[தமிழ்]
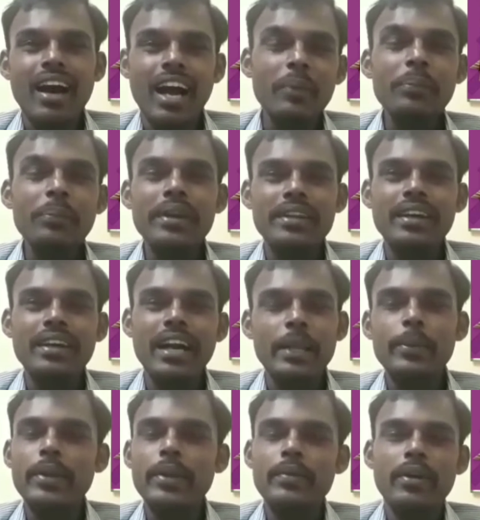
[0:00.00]
அன்பிற்கு
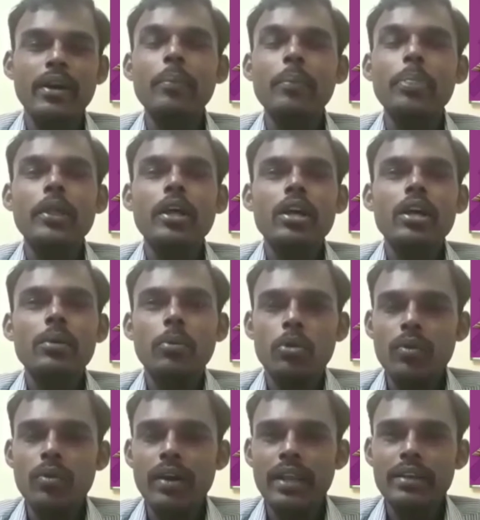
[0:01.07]
அடிபணியவர்கள்
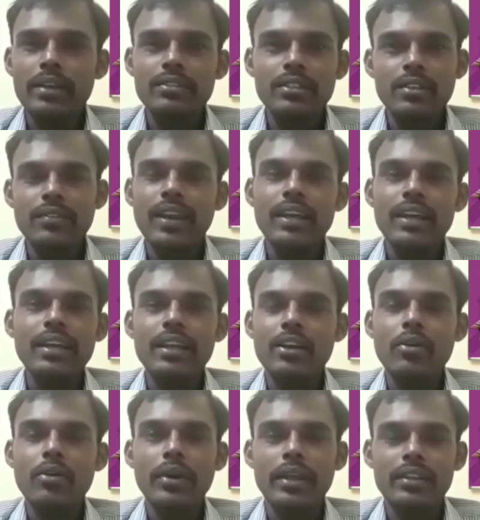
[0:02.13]
பொதுவாக இன்றைக்கி வந்துட்டு வழக்கில்
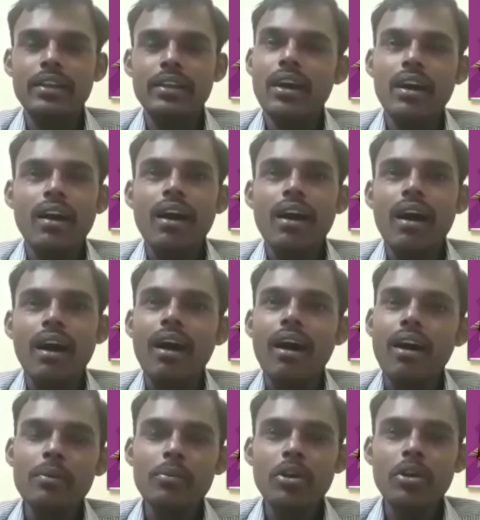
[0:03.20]
இருக்கக்கூடியது
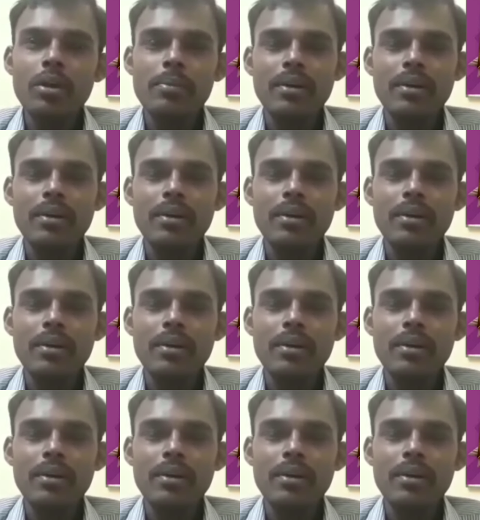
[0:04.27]
ஆண் மூலம்